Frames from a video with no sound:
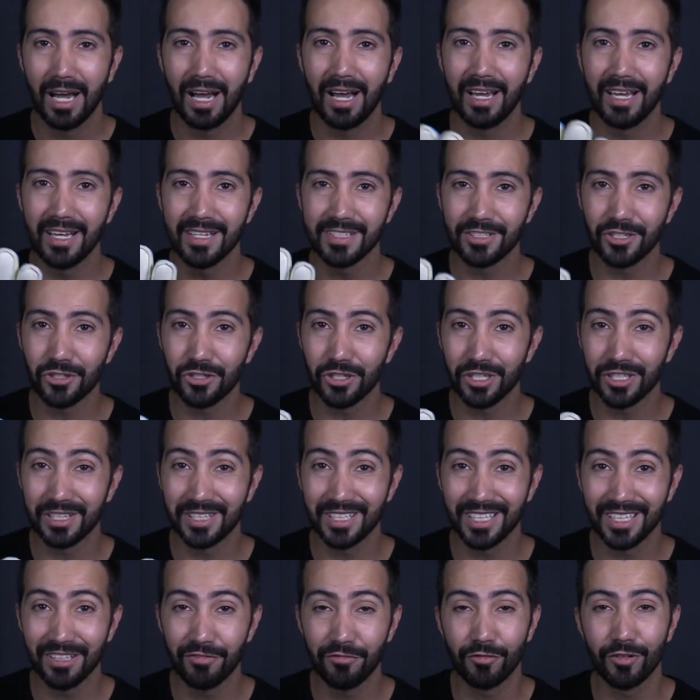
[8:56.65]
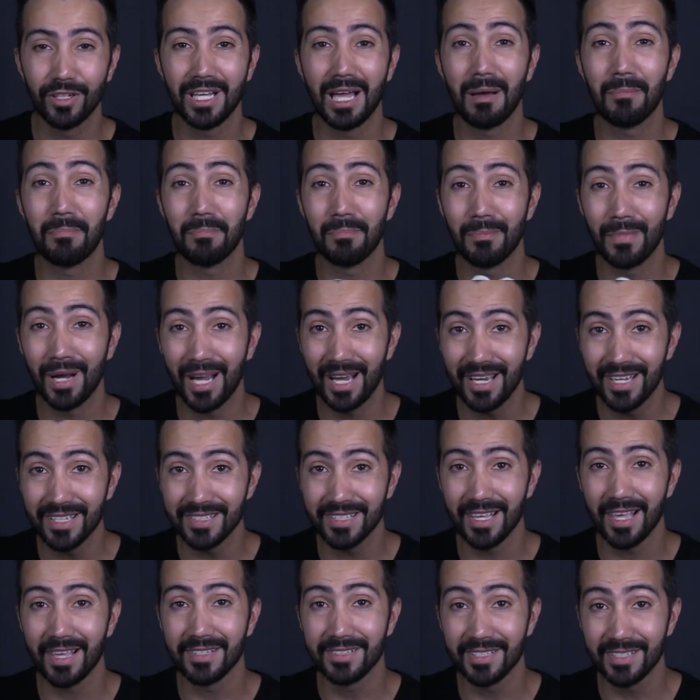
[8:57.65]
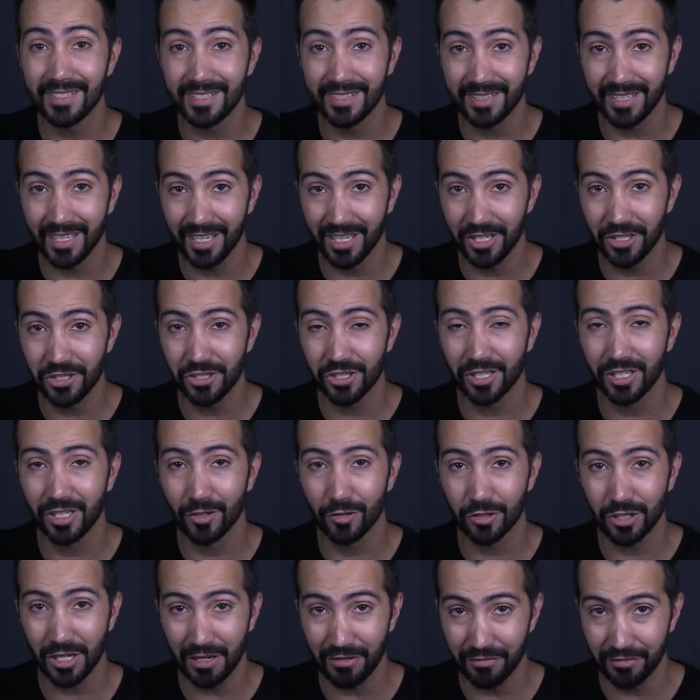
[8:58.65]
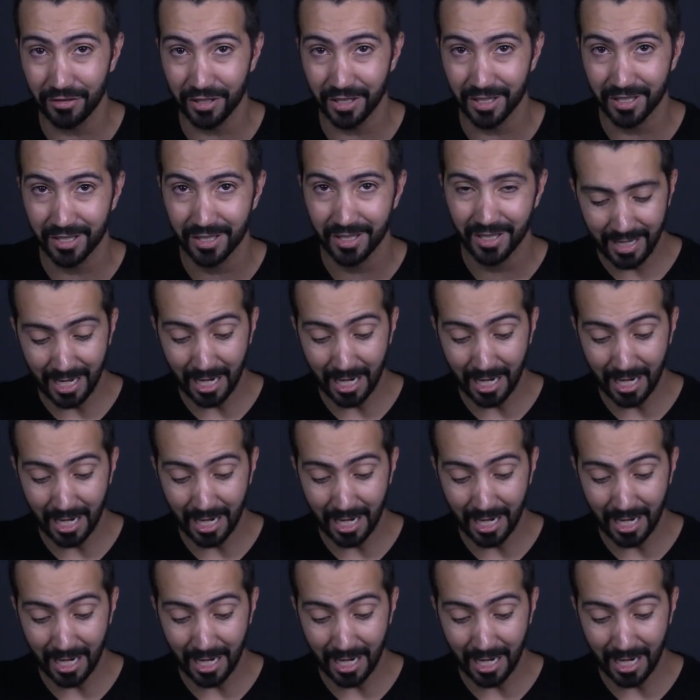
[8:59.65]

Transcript: a SGT foi a mais resistente que eu já vi.